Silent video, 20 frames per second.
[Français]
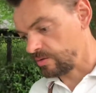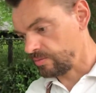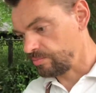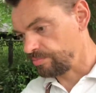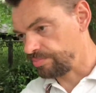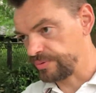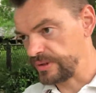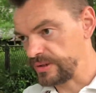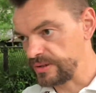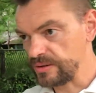
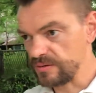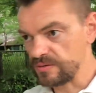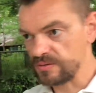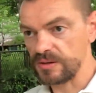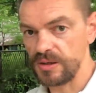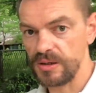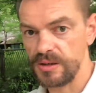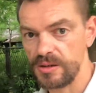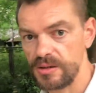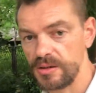
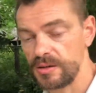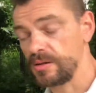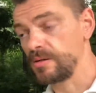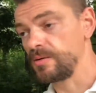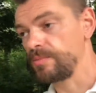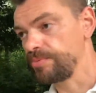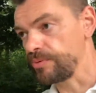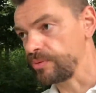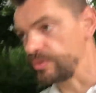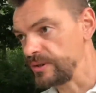politiciens,
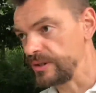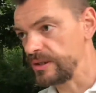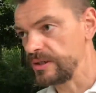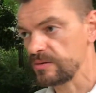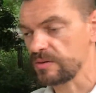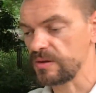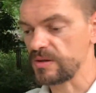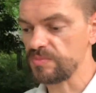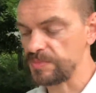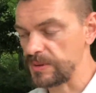
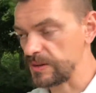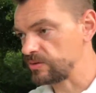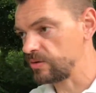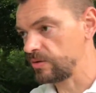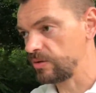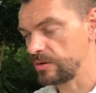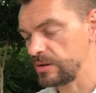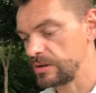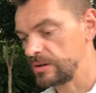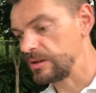police,
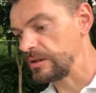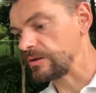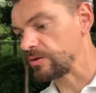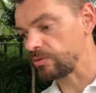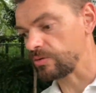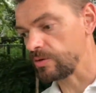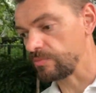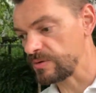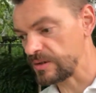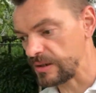inspecteurs, des,
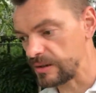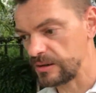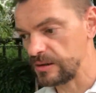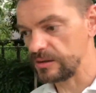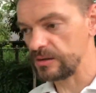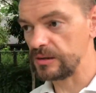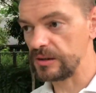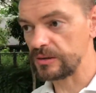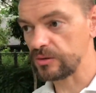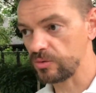trucs comme ça,
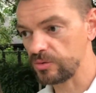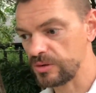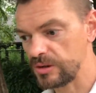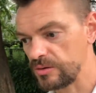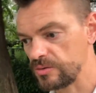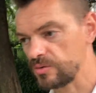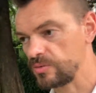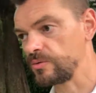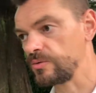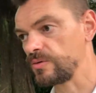des, trucs qui
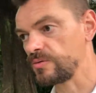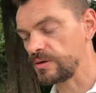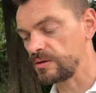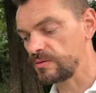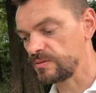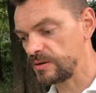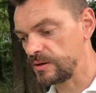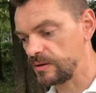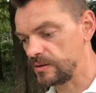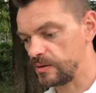sont
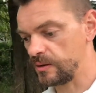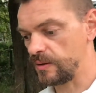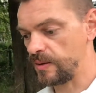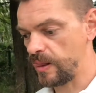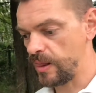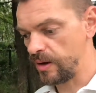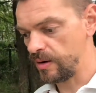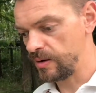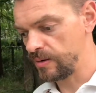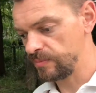censés
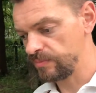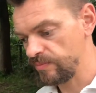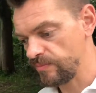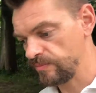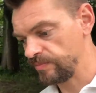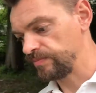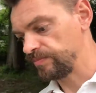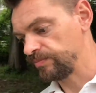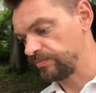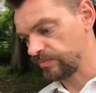
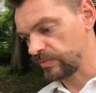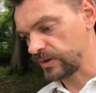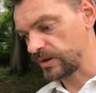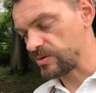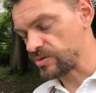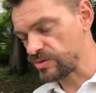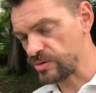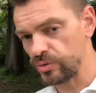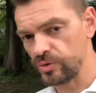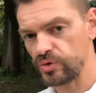
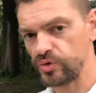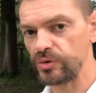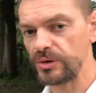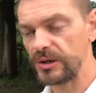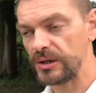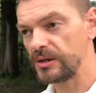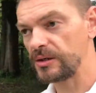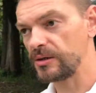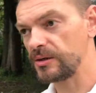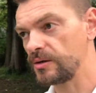
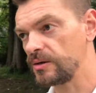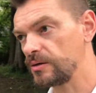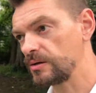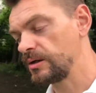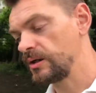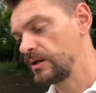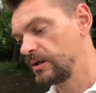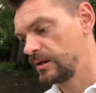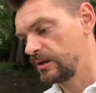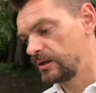structurer
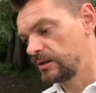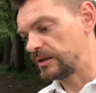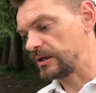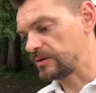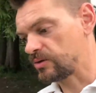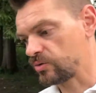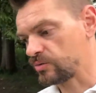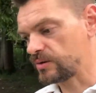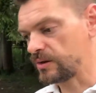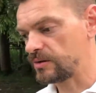la
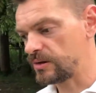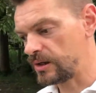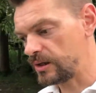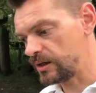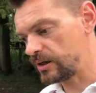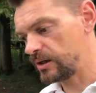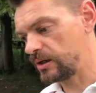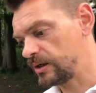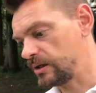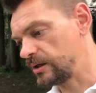
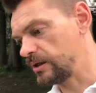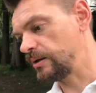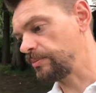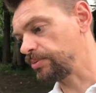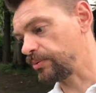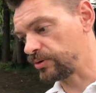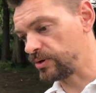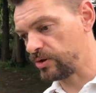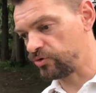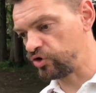société et,
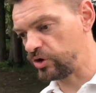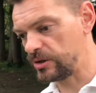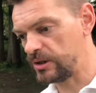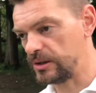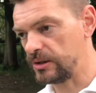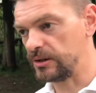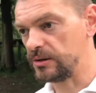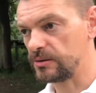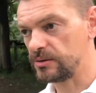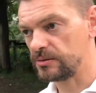protéger
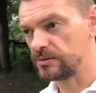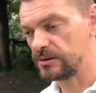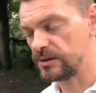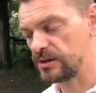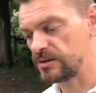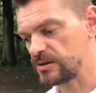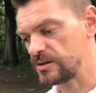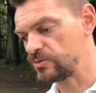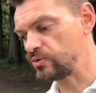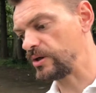les,
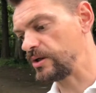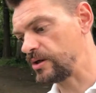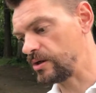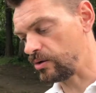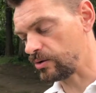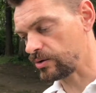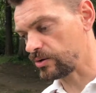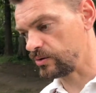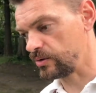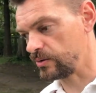citoyens,
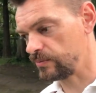alors que